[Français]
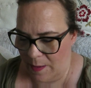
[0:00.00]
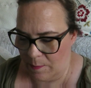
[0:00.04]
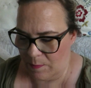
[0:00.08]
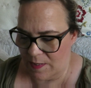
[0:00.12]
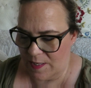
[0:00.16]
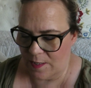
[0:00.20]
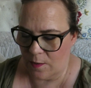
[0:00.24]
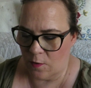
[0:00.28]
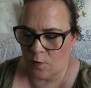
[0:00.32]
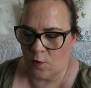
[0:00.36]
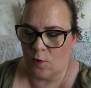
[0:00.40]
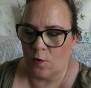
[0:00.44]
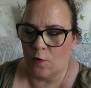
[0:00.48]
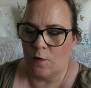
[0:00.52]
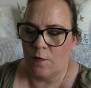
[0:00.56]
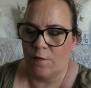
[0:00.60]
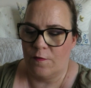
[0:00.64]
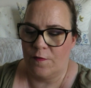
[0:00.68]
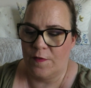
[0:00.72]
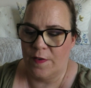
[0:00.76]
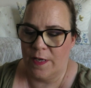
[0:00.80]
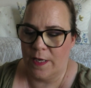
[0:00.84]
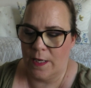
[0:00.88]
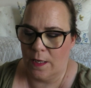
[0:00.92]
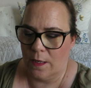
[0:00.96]
même sans
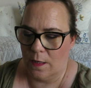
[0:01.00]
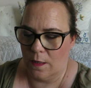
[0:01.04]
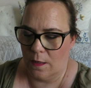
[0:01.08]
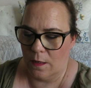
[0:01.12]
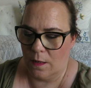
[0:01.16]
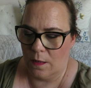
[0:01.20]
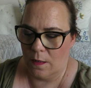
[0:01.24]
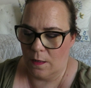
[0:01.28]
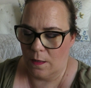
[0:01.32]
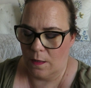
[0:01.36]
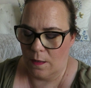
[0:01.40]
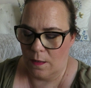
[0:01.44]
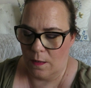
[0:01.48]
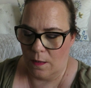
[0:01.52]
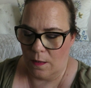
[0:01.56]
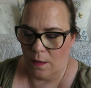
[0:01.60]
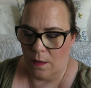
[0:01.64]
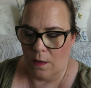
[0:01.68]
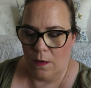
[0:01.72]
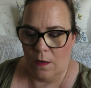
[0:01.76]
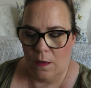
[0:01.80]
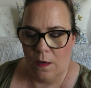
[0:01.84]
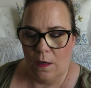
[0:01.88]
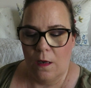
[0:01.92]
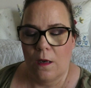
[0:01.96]
enlever
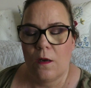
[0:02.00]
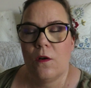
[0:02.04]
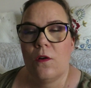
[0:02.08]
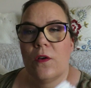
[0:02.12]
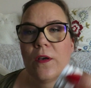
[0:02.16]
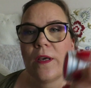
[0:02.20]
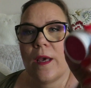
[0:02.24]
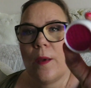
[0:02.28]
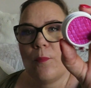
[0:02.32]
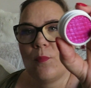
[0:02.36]
le